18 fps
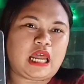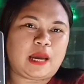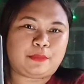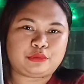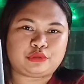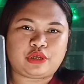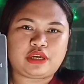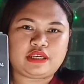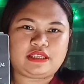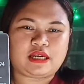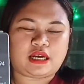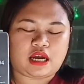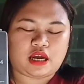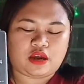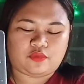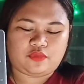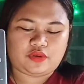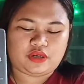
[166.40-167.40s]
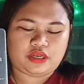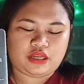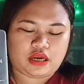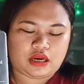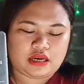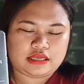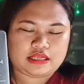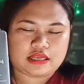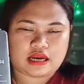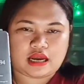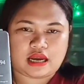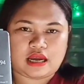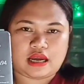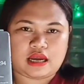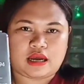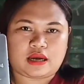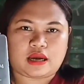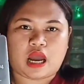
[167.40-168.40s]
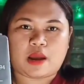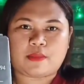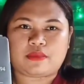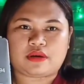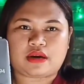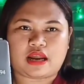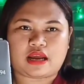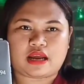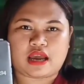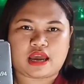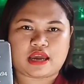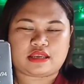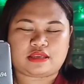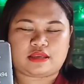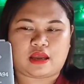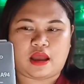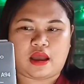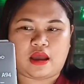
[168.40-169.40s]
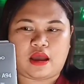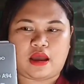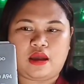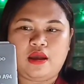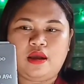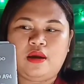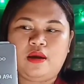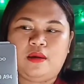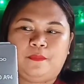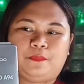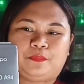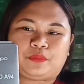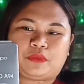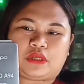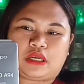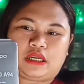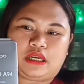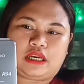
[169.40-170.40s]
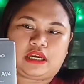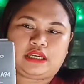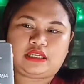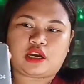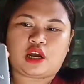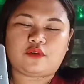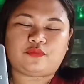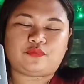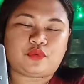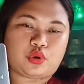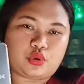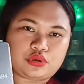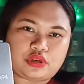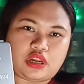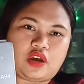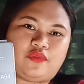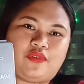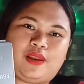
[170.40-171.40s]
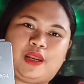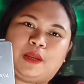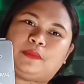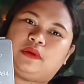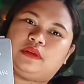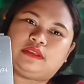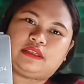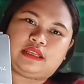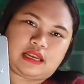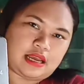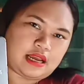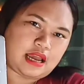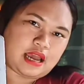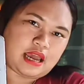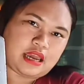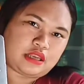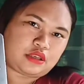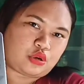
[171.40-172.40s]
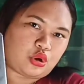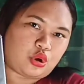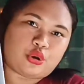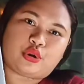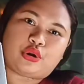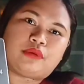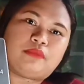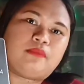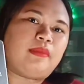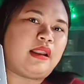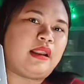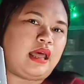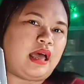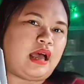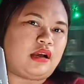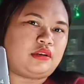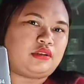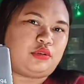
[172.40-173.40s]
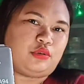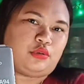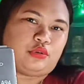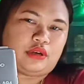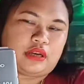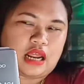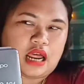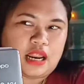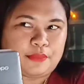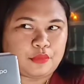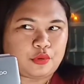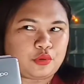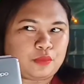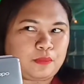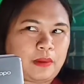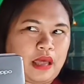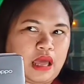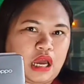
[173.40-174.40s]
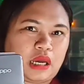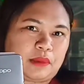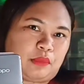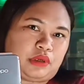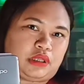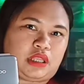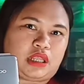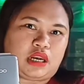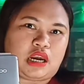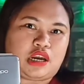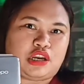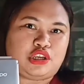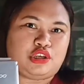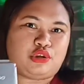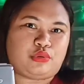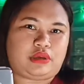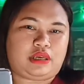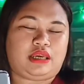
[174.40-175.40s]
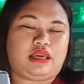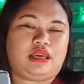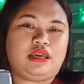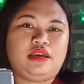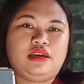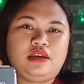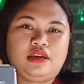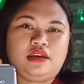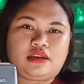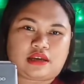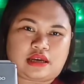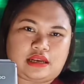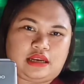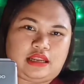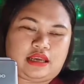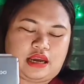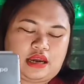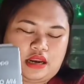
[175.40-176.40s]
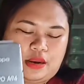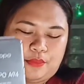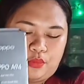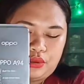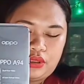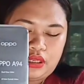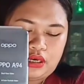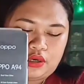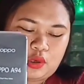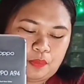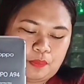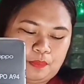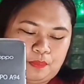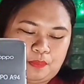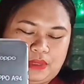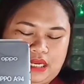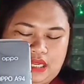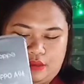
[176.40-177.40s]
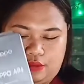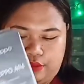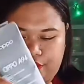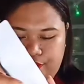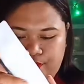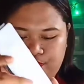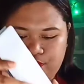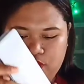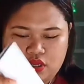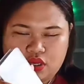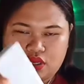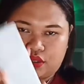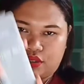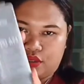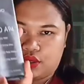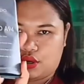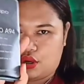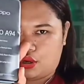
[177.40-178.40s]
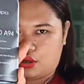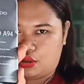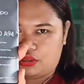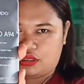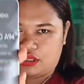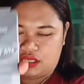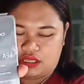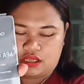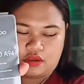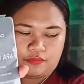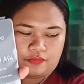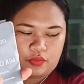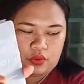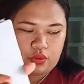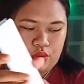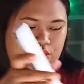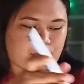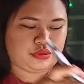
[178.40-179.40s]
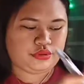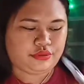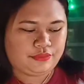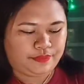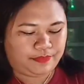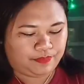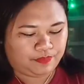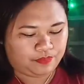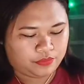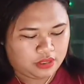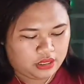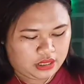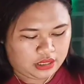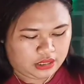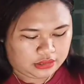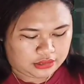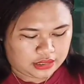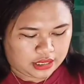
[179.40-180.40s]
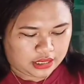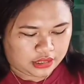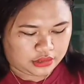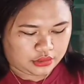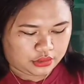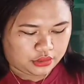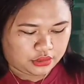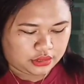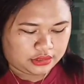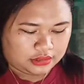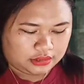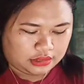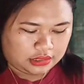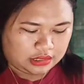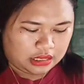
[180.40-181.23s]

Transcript: Napo to isa ka, isa ka camera guys nga So, nang isa ka phone na available nila guys, color black. So, ganahan mo black, pwede rin nyo i-click, ano, pwede rin nyo click. So, it's the phone. Dayon,